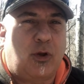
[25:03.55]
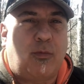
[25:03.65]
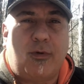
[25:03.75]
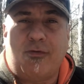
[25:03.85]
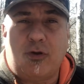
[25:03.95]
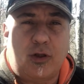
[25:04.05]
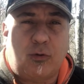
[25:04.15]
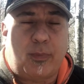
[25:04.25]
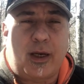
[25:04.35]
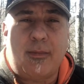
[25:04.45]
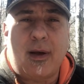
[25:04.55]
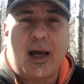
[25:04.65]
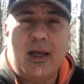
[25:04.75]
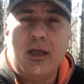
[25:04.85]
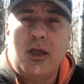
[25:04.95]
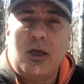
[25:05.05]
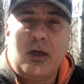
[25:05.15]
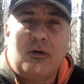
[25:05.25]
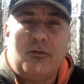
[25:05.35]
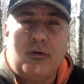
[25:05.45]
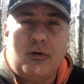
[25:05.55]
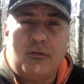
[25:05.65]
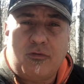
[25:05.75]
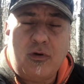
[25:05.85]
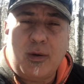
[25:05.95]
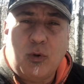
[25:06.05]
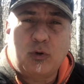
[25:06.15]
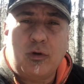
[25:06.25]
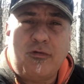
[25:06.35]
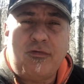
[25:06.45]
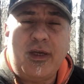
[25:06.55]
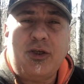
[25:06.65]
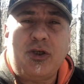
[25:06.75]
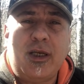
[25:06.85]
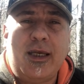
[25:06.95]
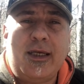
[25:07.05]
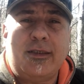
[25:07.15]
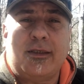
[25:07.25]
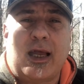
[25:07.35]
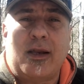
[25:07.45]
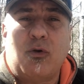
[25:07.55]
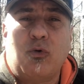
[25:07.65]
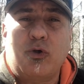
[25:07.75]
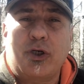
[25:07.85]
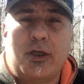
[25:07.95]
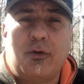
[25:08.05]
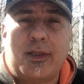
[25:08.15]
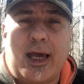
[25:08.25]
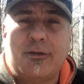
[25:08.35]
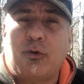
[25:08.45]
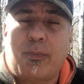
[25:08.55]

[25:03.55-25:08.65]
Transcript: Come vi ho detto prima, eh, funghi molto difficili, stanno uscendo adesso,